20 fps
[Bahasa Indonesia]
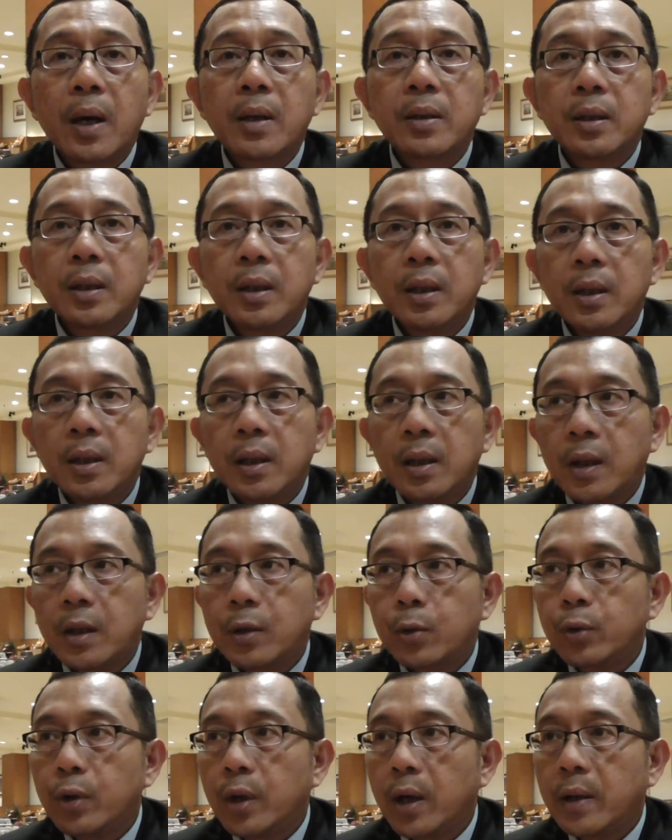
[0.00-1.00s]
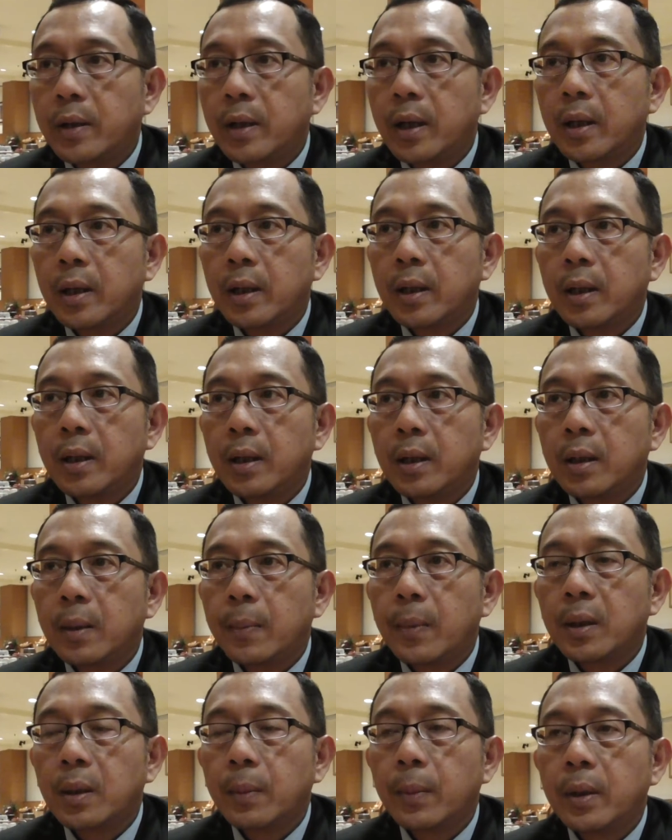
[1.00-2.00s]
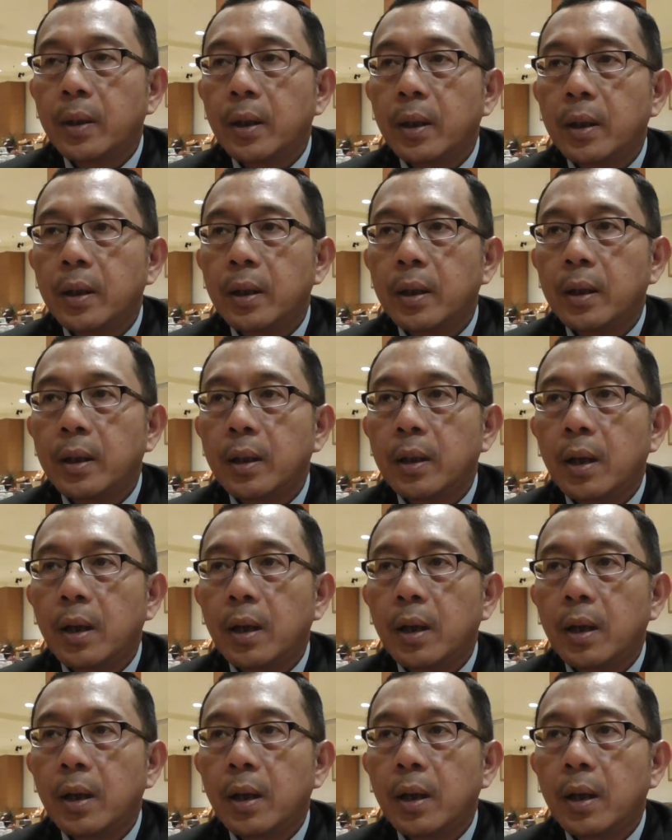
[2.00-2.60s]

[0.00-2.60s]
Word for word: kasih atas kunjungan dari teman-teman dari